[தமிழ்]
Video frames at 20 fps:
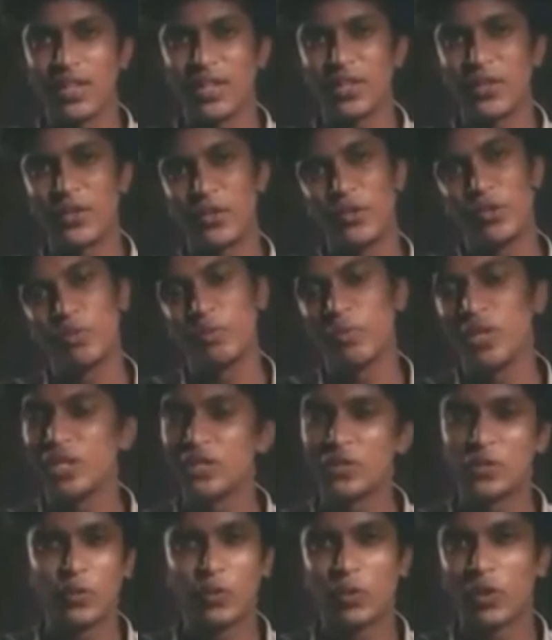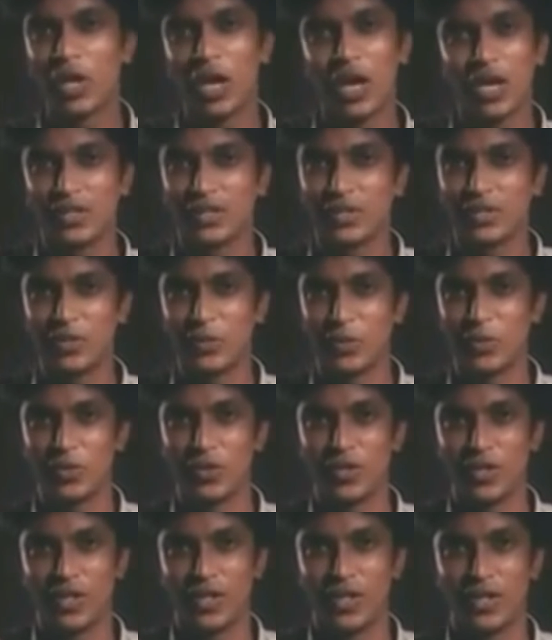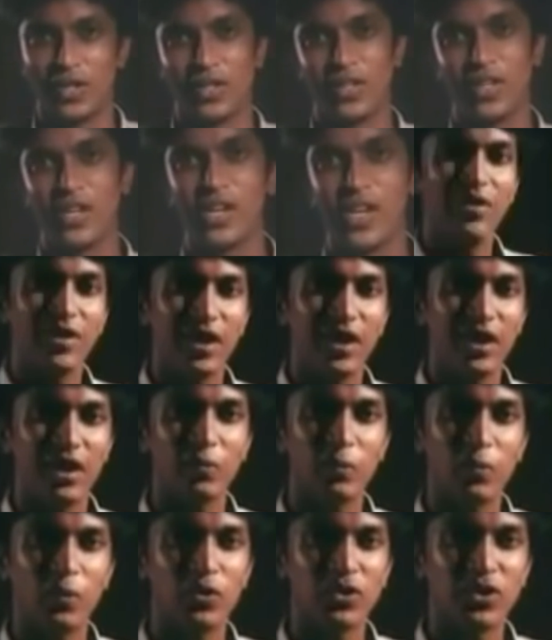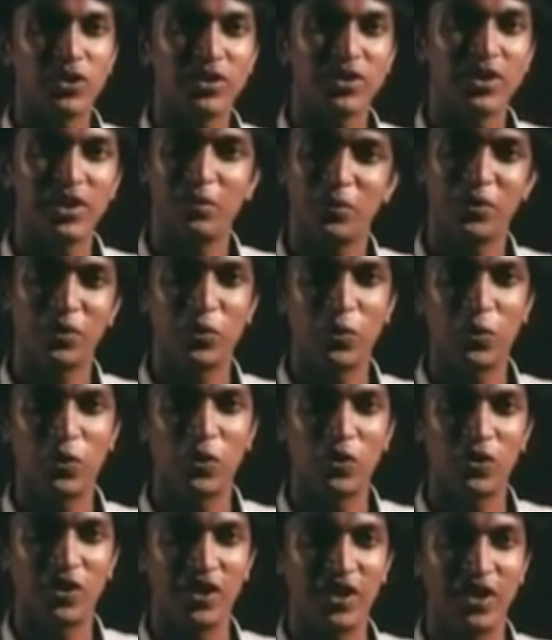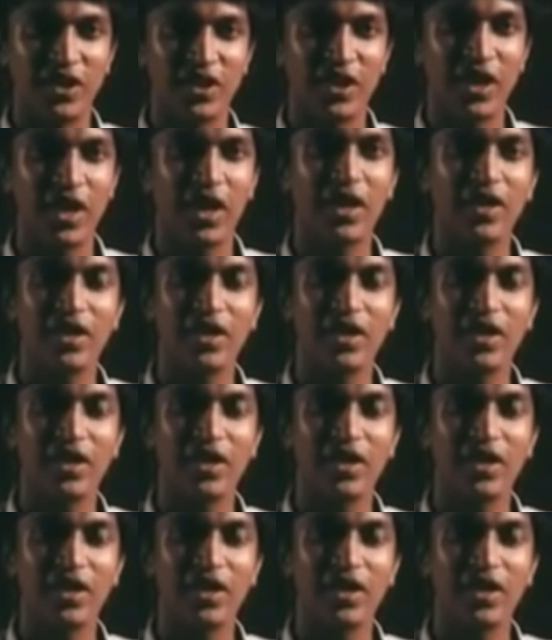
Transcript: அதை டியூன் பண்ணி ஸ்கூலு காலேஜ்னு ஒன்று உருவாக்கிட்டீங்க கல்விக்காக போஷன சிலபஸ்னு ஒன்று கொண்டு வந்தீங்க